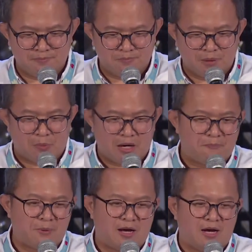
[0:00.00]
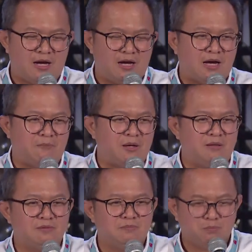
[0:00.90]
beberapa apa
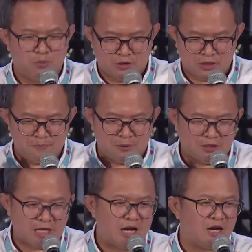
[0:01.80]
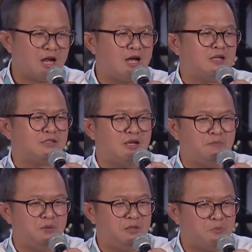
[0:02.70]
beli saya beli tanah, saya
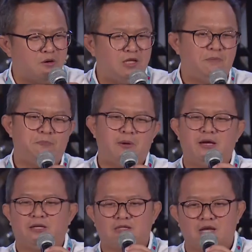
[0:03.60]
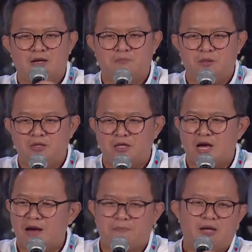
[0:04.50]
beli poli, saya beli
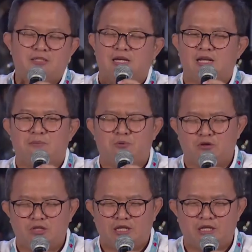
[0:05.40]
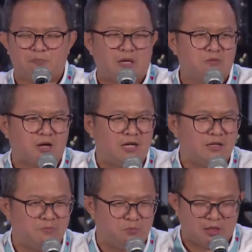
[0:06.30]
apa aja lah, pokoknya yang
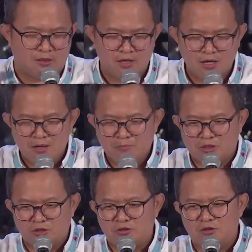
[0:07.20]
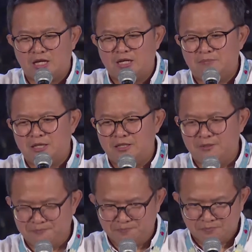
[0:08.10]
diperlukan buat bercocok tanam tadi.
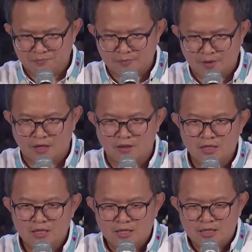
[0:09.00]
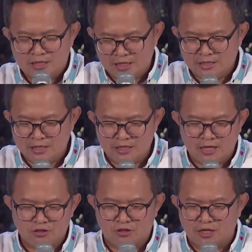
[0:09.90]
Nah, singkat
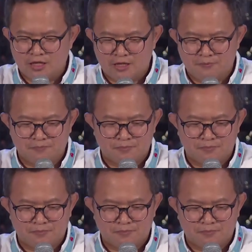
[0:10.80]
cerita saudara,